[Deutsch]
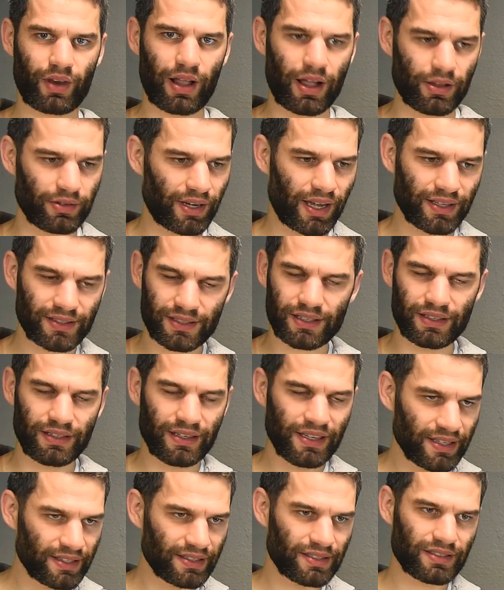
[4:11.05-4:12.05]
Also da hat sich
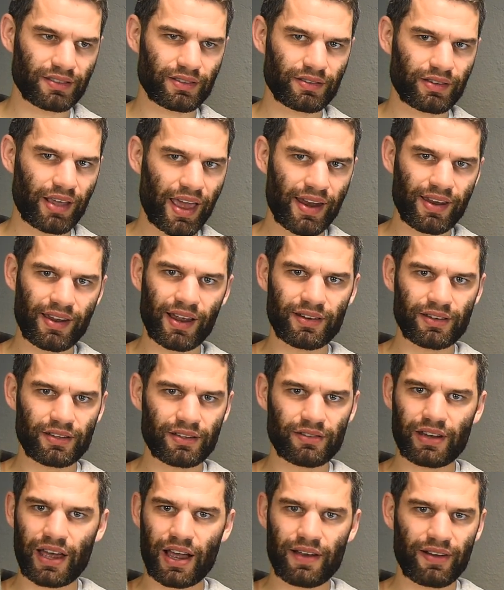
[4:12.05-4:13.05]
nichts
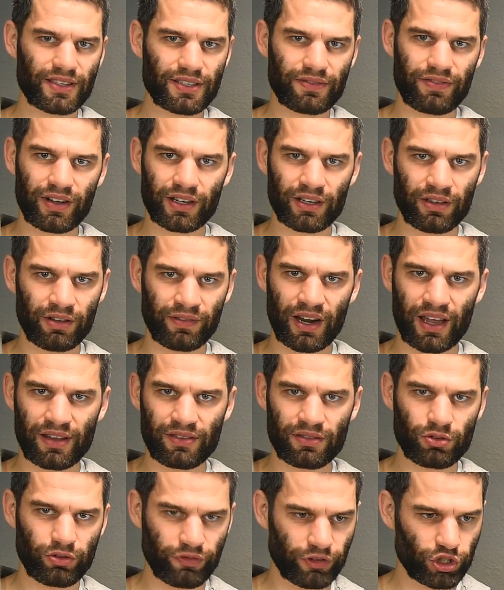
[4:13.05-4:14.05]
geändert. Teilweise fangen die irgendwann
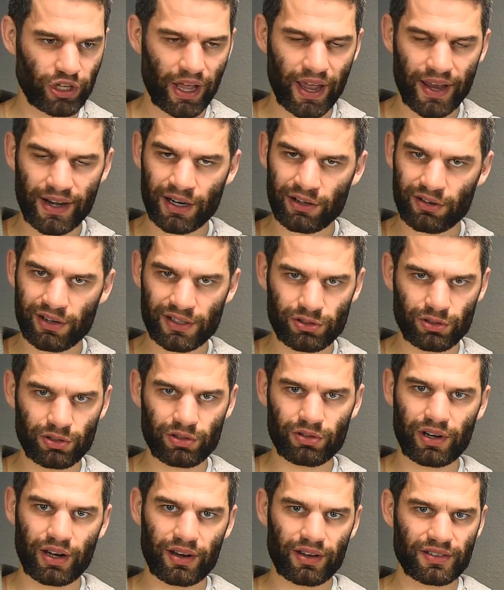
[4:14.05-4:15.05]
an zu versteinern oder so,
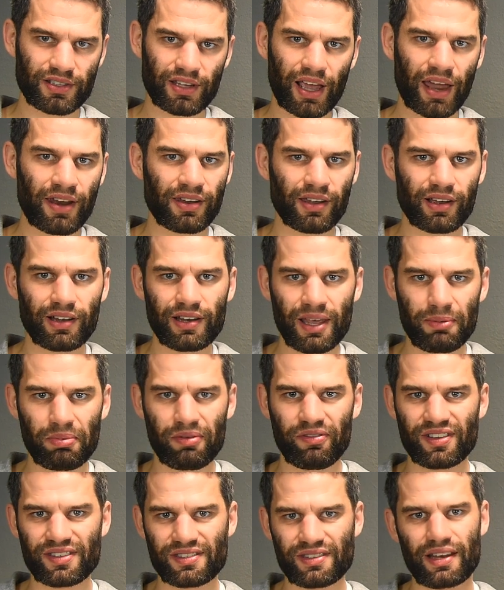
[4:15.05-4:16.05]
oder dass sich andere
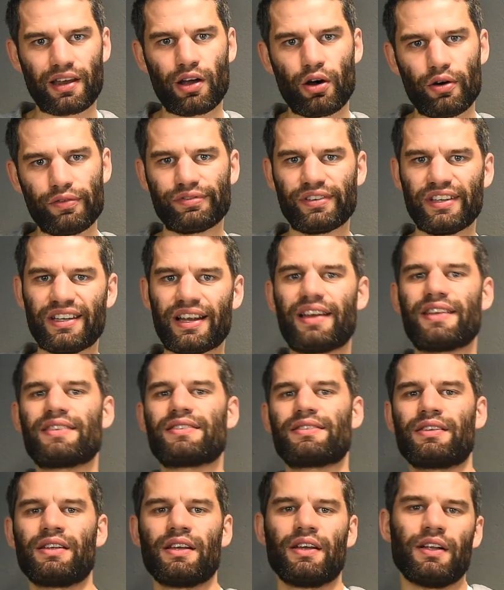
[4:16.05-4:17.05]
Lebewesen da drauf
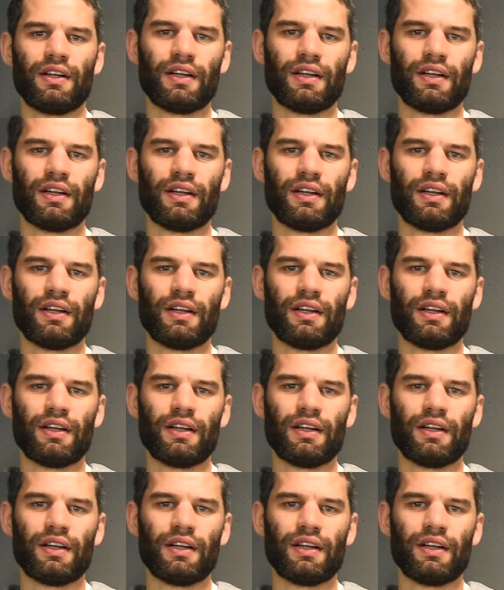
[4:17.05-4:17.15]
niederlassen.